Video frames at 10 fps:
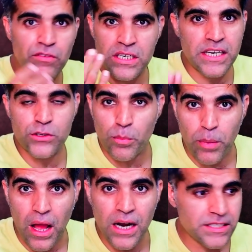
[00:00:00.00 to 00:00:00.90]
इवन के जो
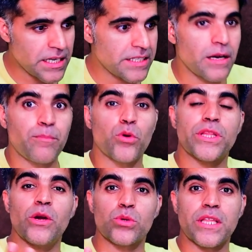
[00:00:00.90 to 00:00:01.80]
प्लांट्स हैं जब
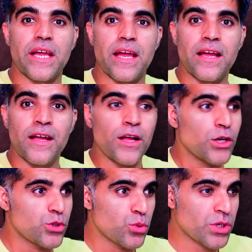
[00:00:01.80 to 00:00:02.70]
पौधे उगते हैं
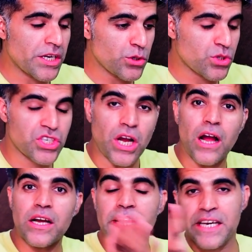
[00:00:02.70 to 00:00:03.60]
उनके जो
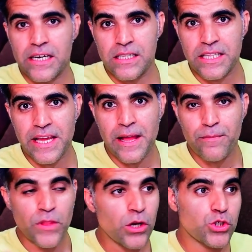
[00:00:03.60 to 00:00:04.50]
शाखें निकलती
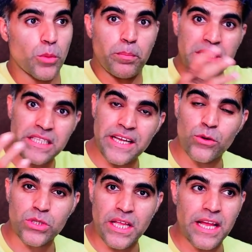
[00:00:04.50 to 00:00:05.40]
हैं जो पत्ते
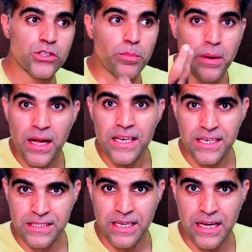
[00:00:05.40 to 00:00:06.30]
उगते हैं जो फल
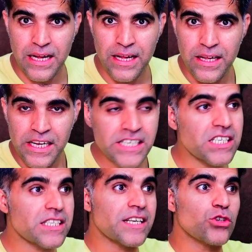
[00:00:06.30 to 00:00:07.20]
लगता है
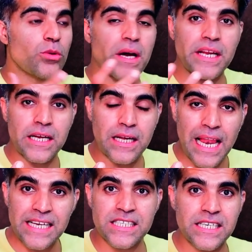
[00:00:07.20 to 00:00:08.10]
इसी तरह जो हमारे
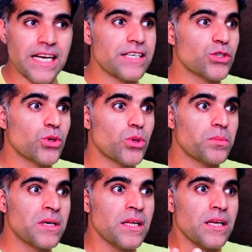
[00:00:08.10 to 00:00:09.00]
गलेक्सी है जो
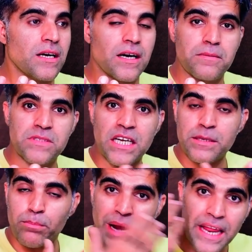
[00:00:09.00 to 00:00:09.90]
यानी
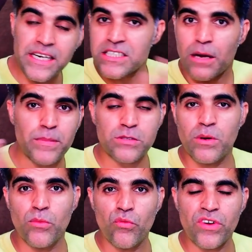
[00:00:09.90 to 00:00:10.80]
प्लैनेट्स आपस
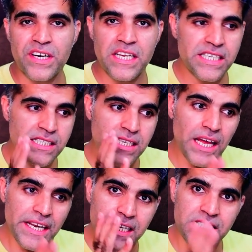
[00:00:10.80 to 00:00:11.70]
में मूव करते हैं ये
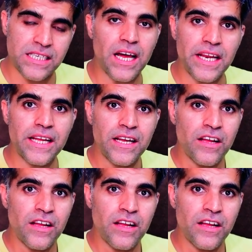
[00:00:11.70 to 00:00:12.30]
सारे के सारे